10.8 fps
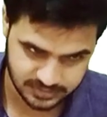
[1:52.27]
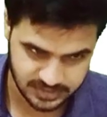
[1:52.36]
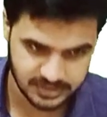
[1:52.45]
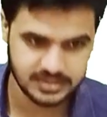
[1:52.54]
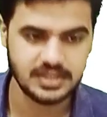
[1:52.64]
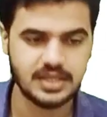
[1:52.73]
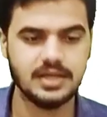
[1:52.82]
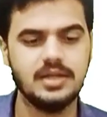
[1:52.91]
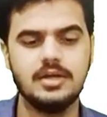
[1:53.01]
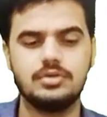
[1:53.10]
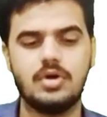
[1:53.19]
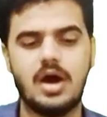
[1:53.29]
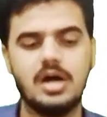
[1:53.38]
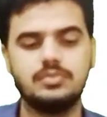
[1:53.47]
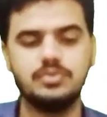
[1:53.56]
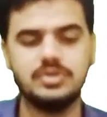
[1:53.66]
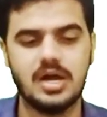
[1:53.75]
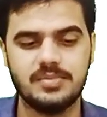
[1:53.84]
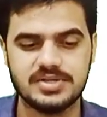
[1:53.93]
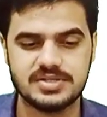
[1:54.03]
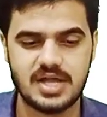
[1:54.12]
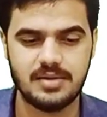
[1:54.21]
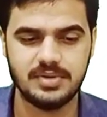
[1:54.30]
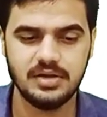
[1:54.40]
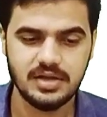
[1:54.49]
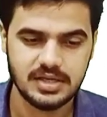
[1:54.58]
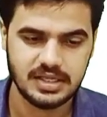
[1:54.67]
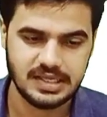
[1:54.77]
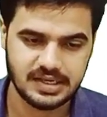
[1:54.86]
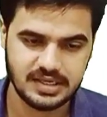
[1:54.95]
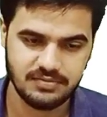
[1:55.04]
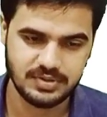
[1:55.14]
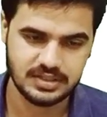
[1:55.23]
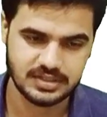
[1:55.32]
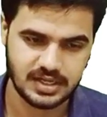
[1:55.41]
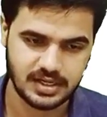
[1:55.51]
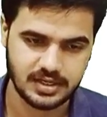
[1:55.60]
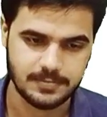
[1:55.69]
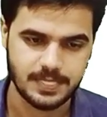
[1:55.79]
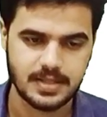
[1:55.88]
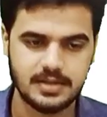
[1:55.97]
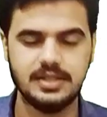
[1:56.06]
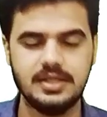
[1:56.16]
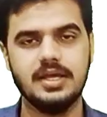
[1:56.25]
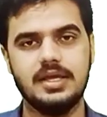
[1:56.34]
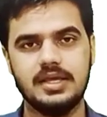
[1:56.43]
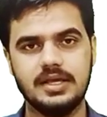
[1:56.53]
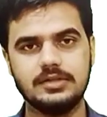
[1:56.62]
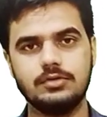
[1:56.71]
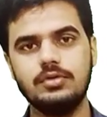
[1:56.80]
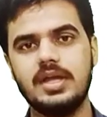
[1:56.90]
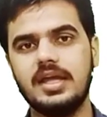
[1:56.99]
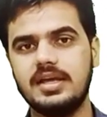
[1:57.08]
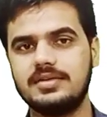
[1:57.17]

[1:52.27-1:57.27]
देते हैं तो आउटपुट हमेशा हमें एक ही मिलता है ठीक है एक दो या एक